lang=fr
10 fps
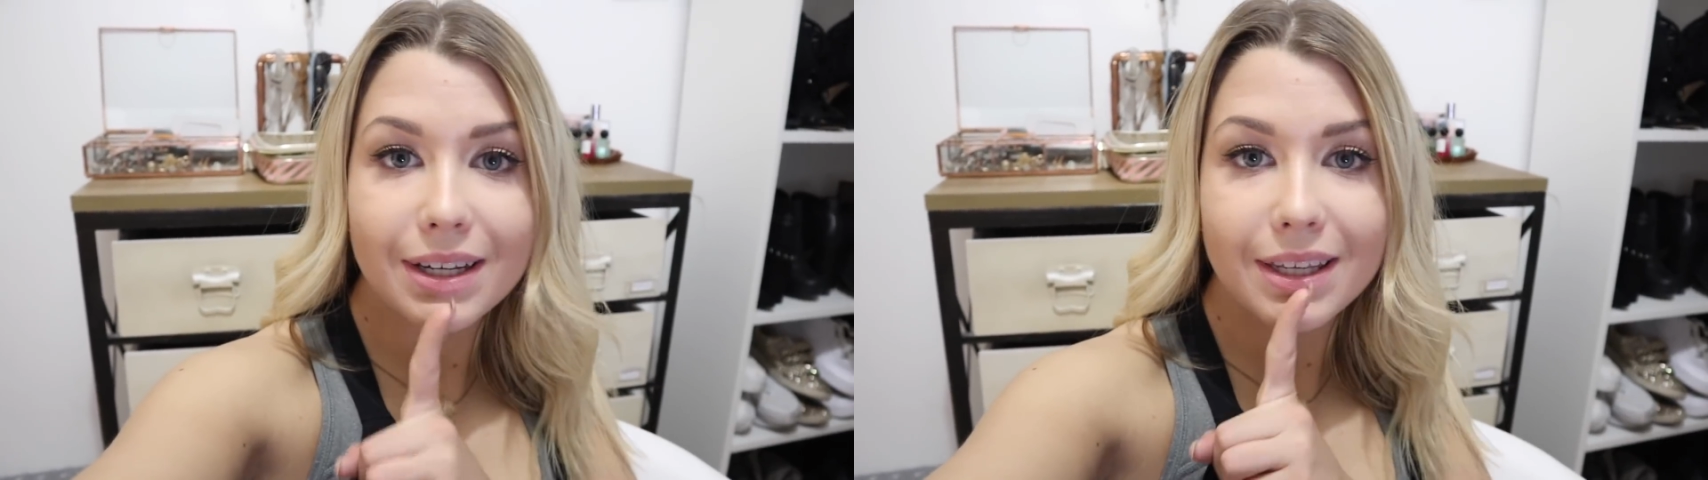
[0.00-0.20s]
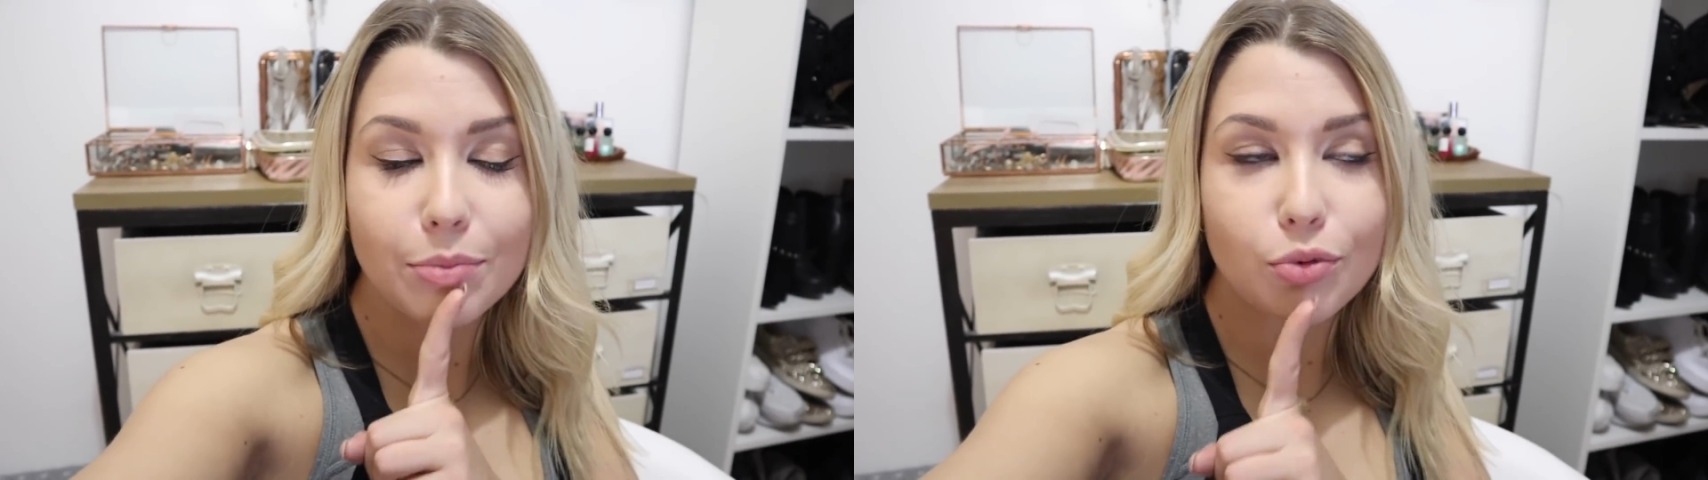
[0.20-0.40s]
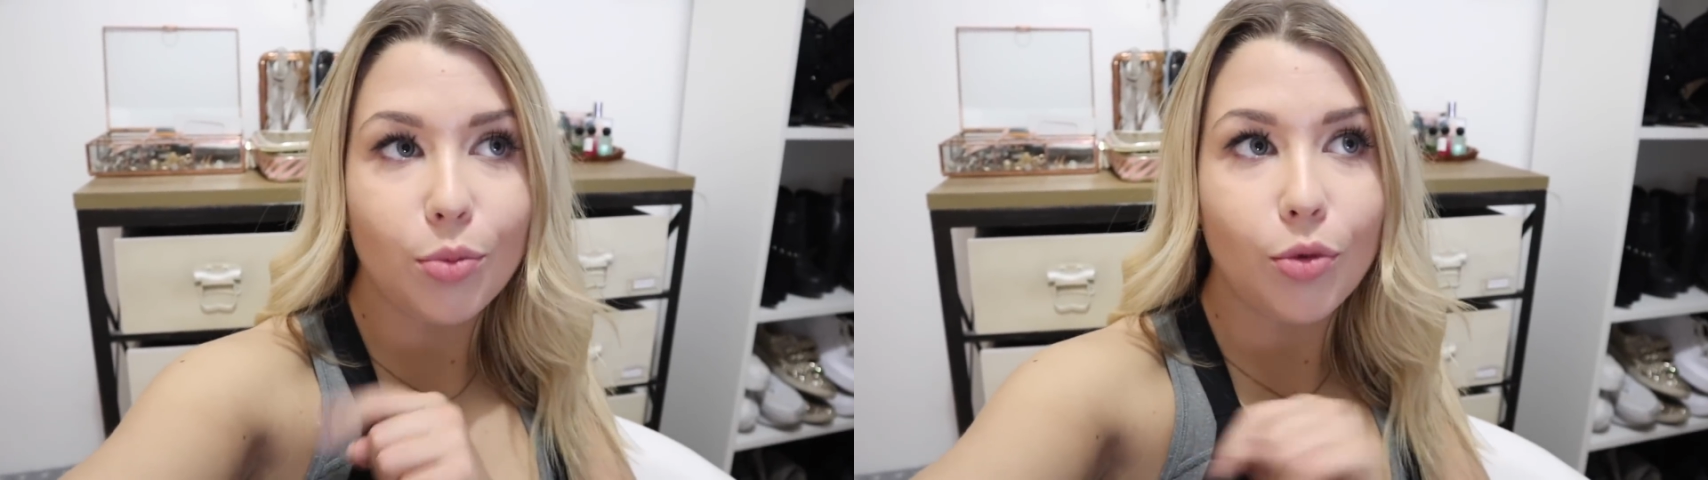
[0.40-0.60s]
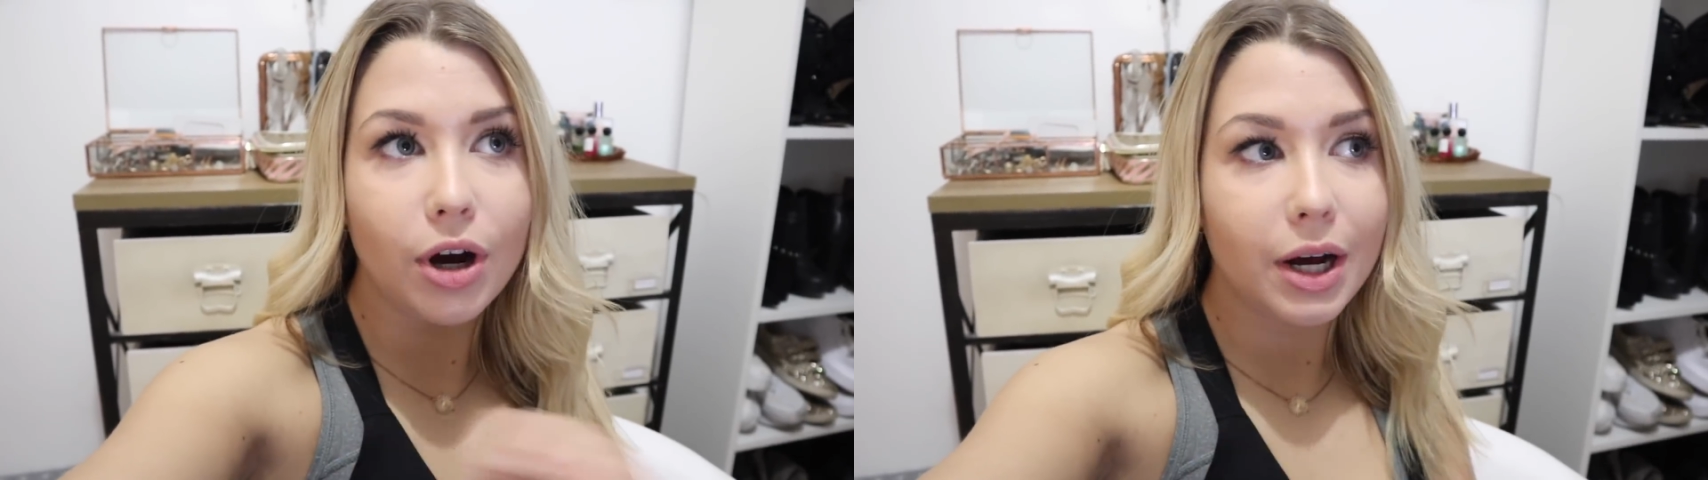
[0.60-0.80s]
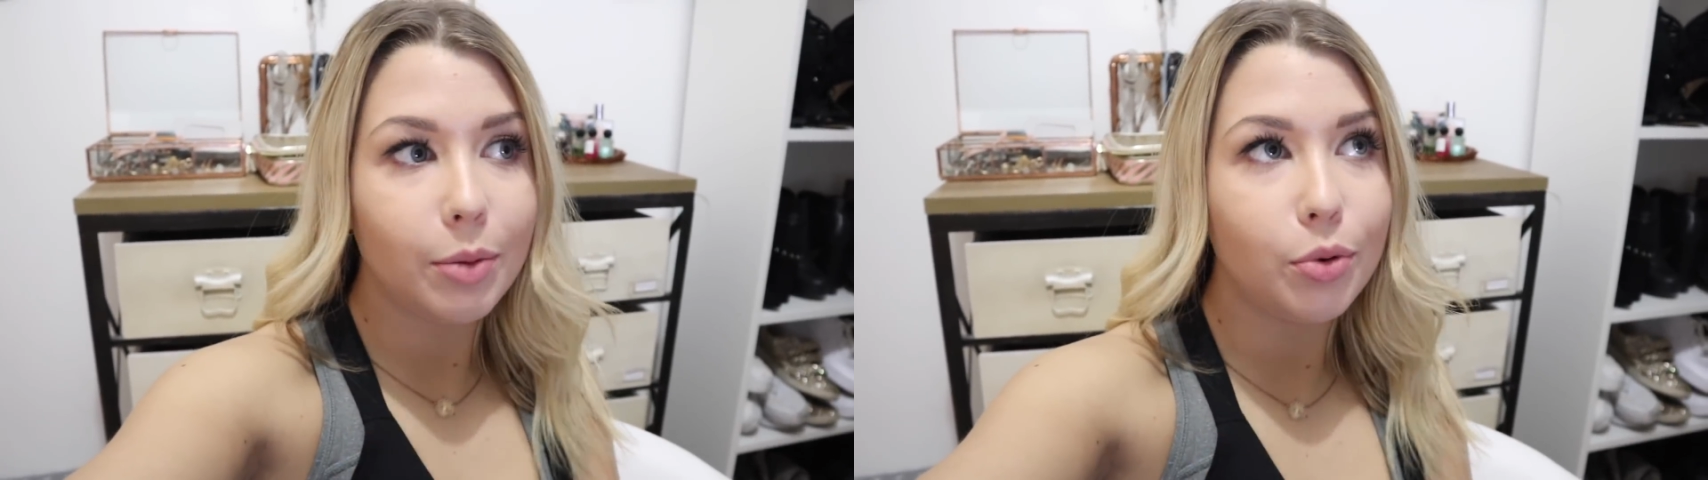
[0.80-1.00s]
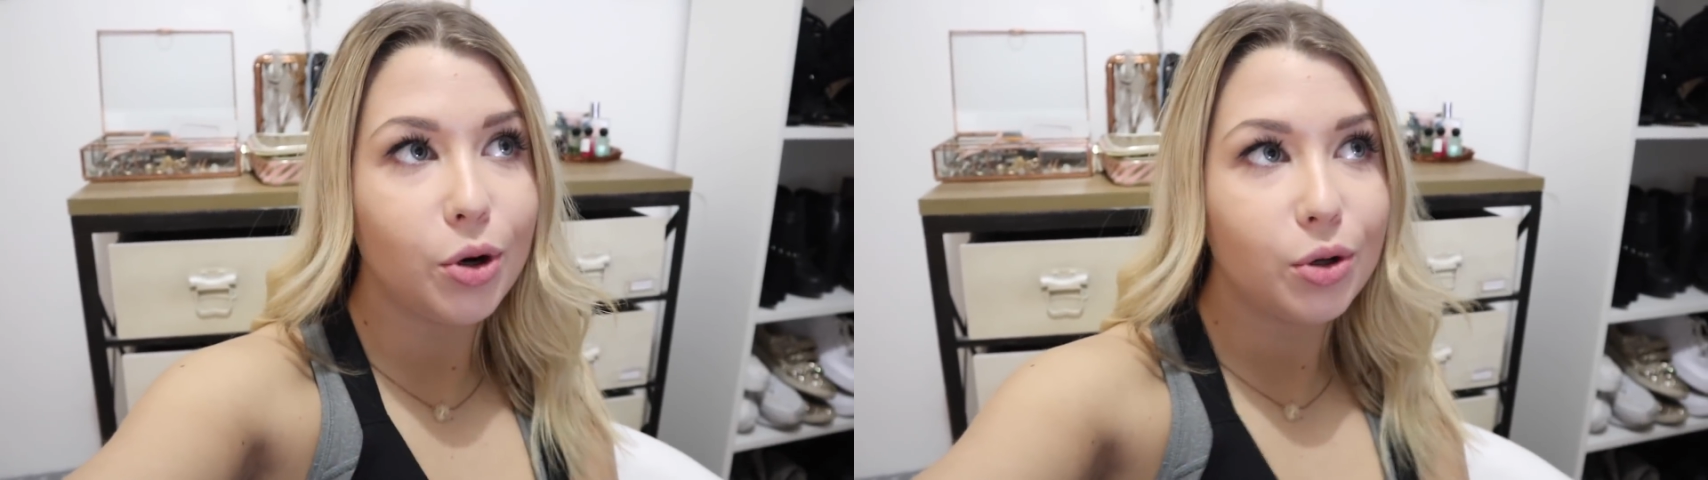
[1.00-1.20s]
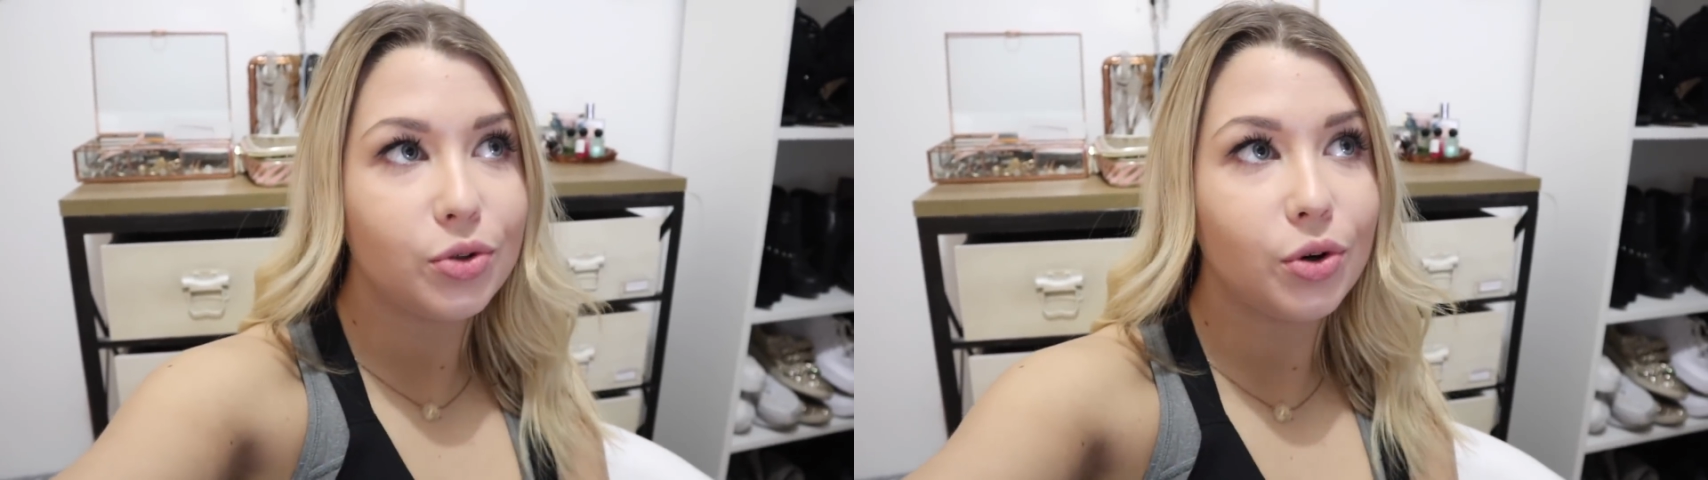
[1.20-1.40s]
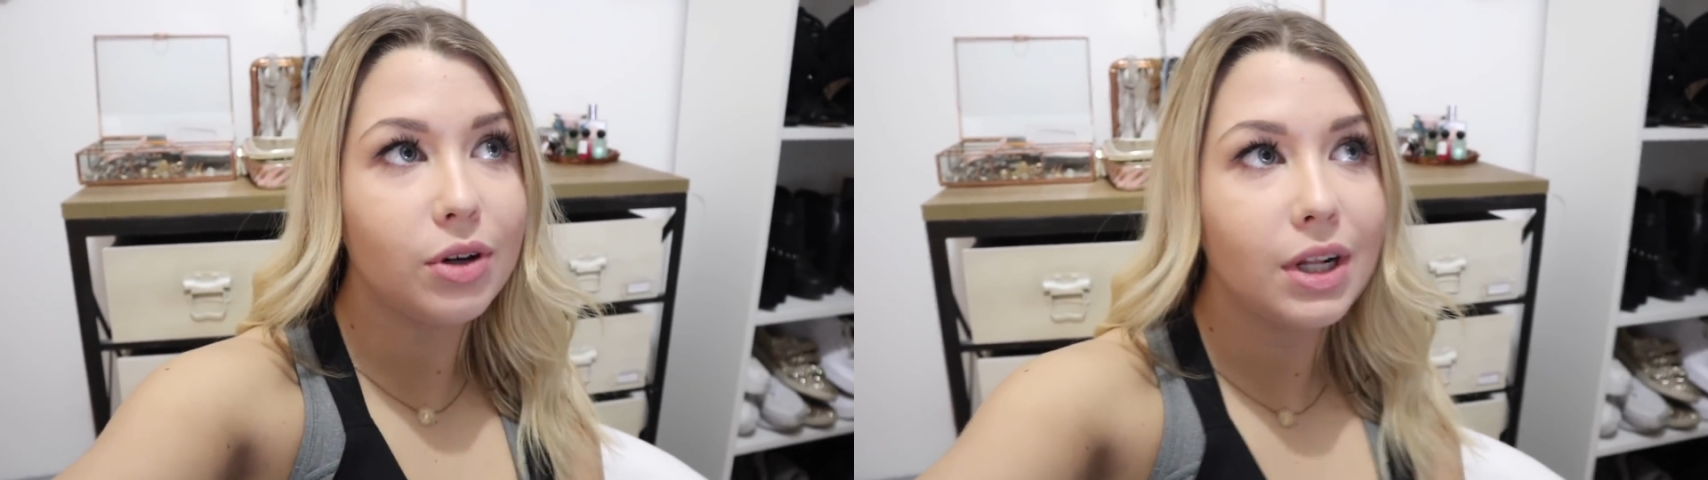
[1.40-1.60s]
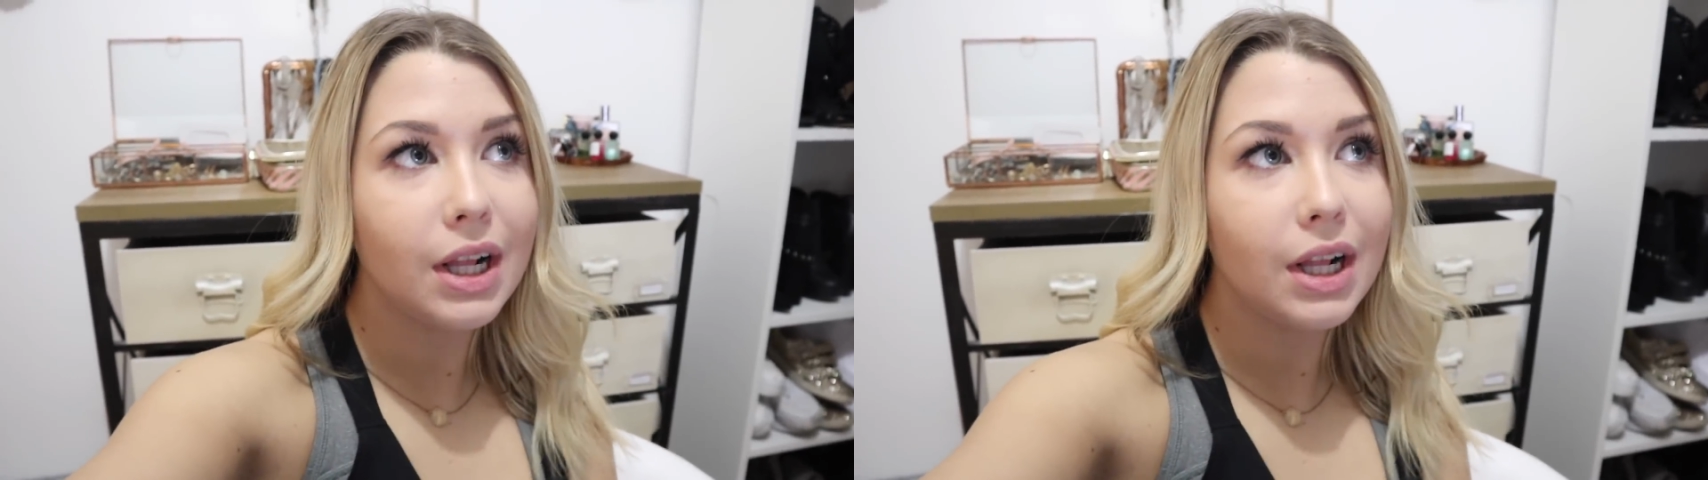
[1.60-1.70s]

qui est pour moi important.